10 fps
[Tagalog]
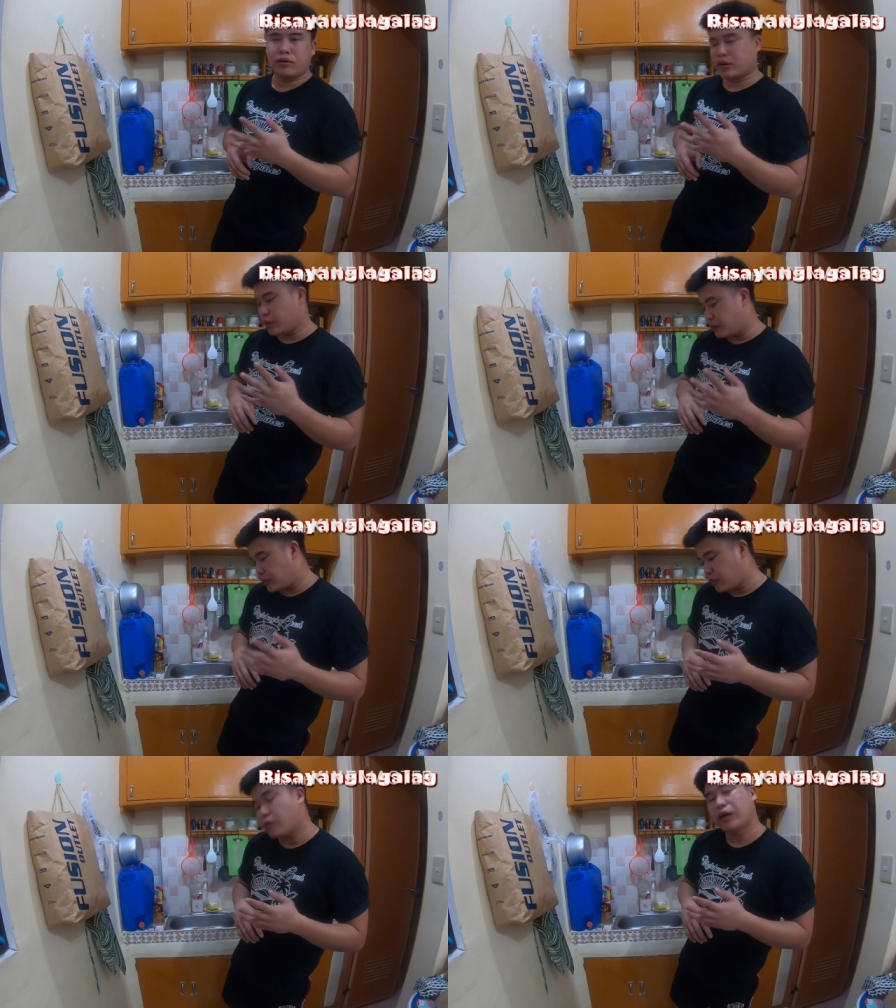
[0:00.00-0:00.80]
kahit
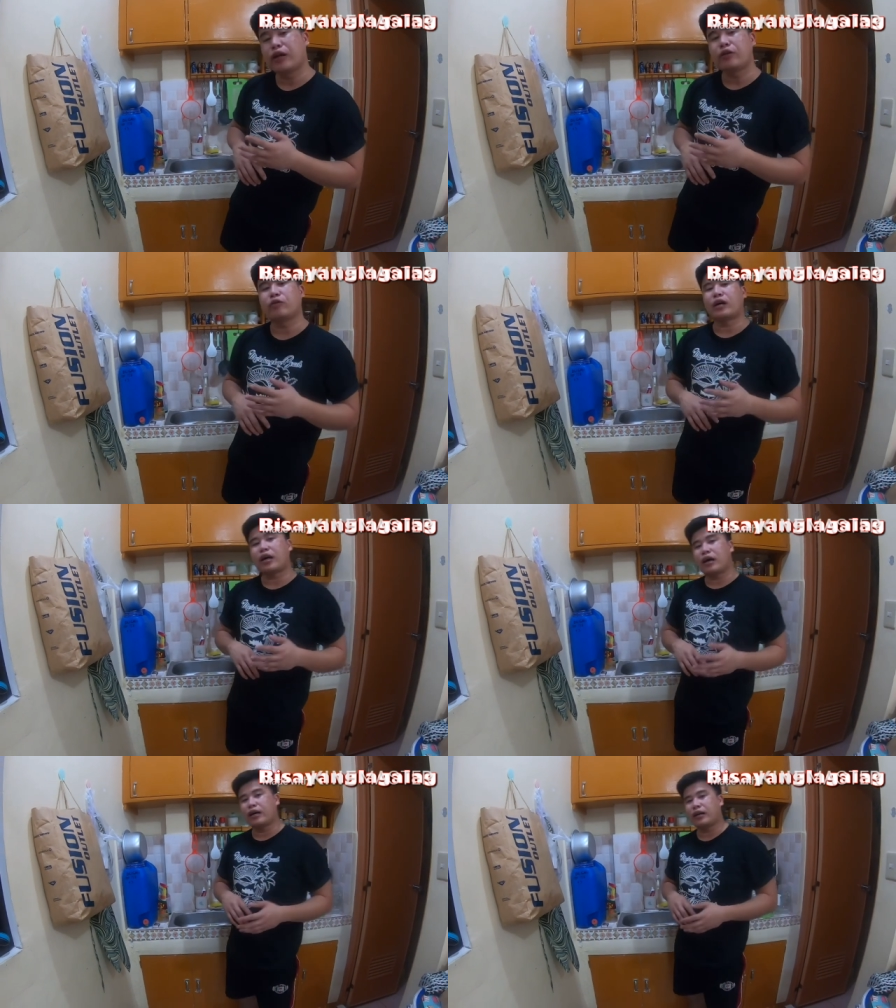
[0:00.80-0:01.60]
depende kung ilan yung
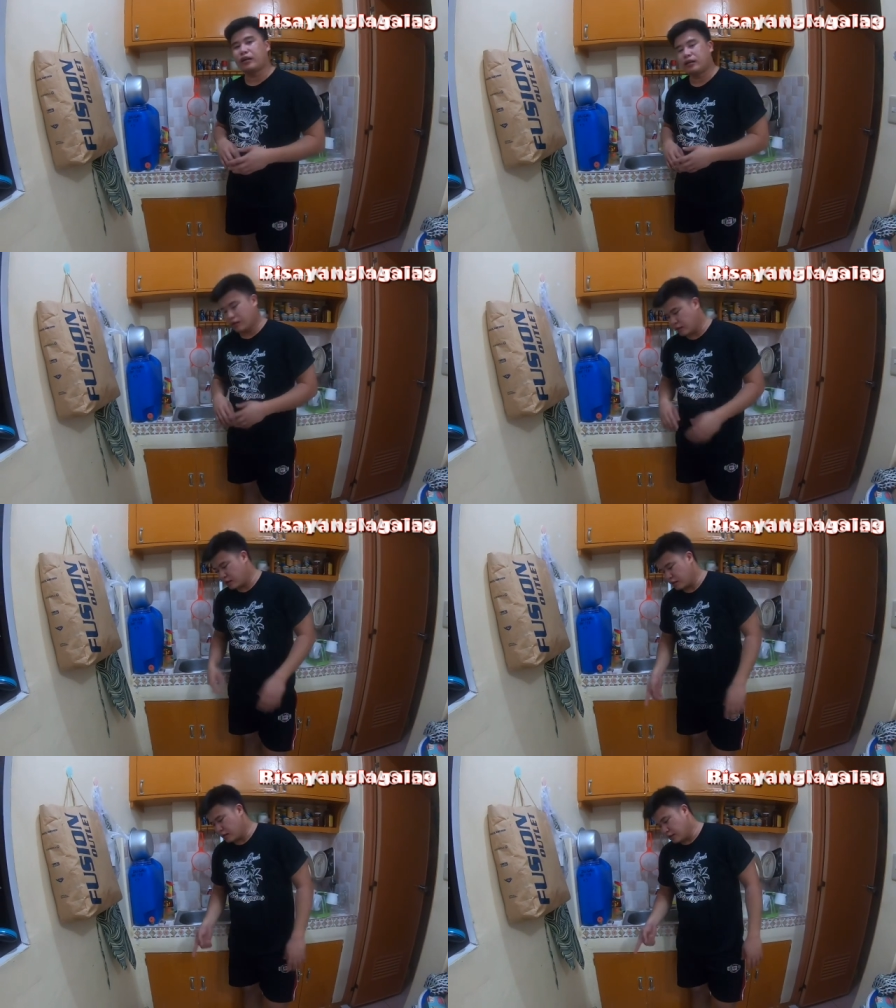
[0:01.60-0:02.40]
kakain.
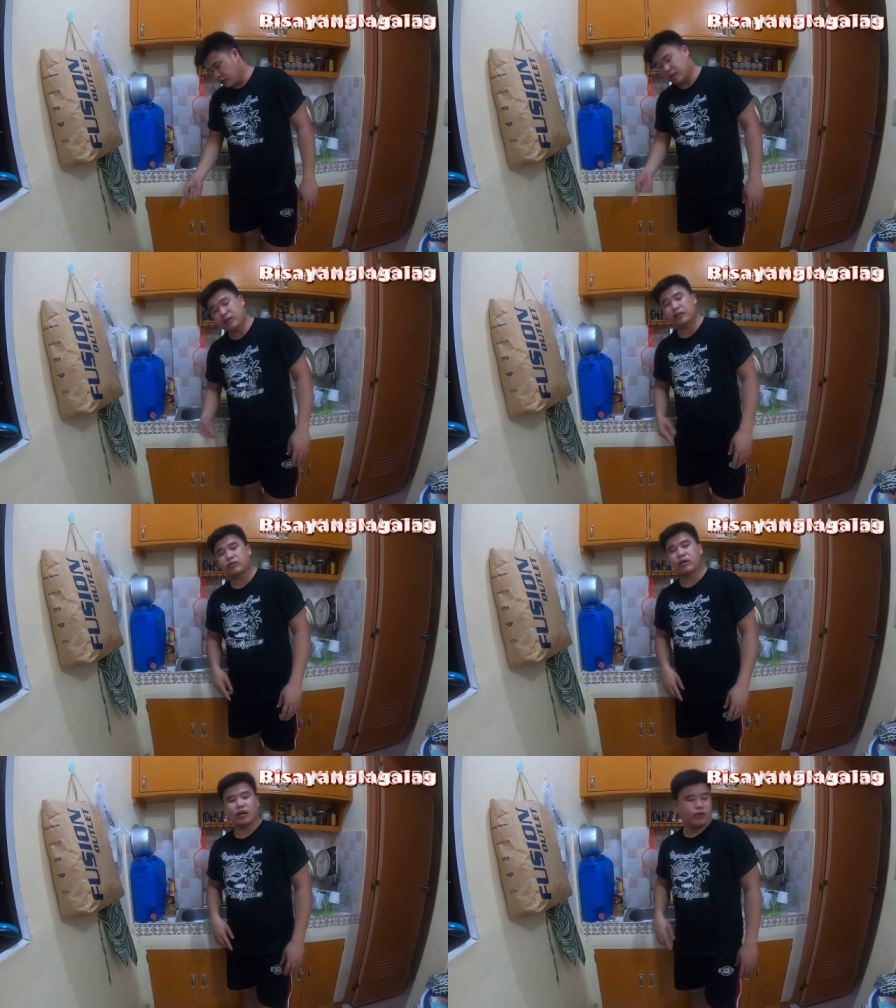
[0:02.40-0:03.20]
Ganito
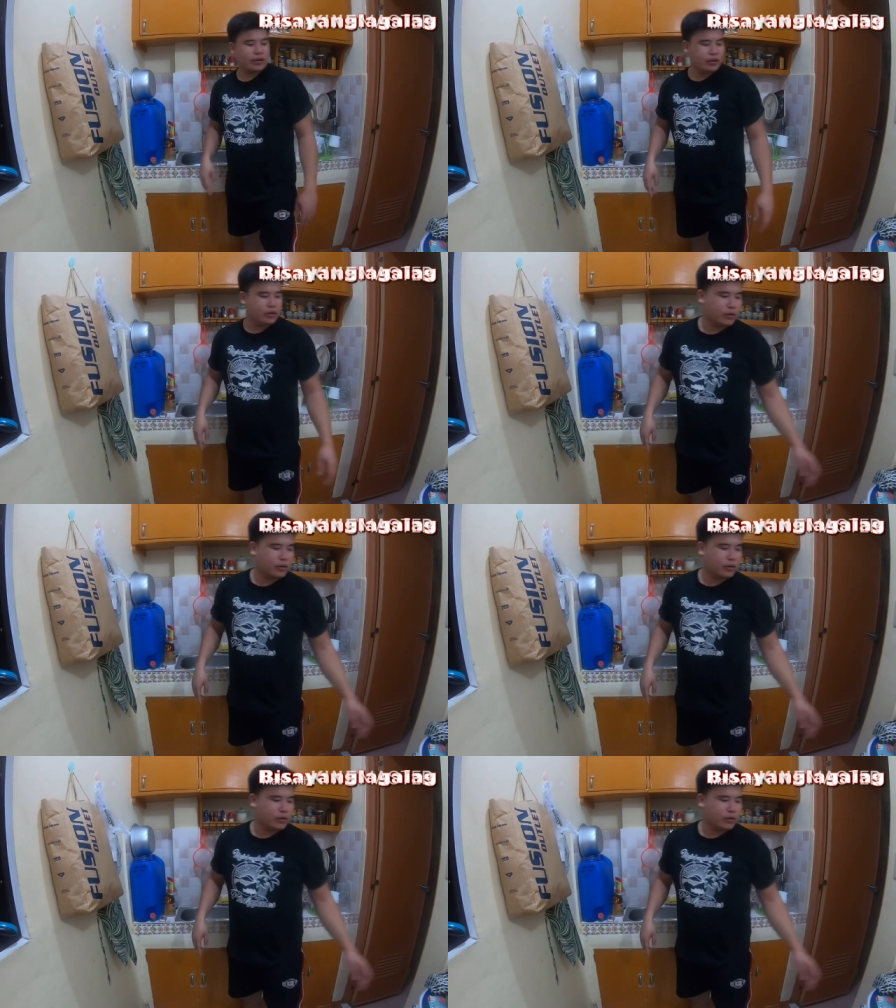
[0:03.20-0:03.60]
lang gawin nyo.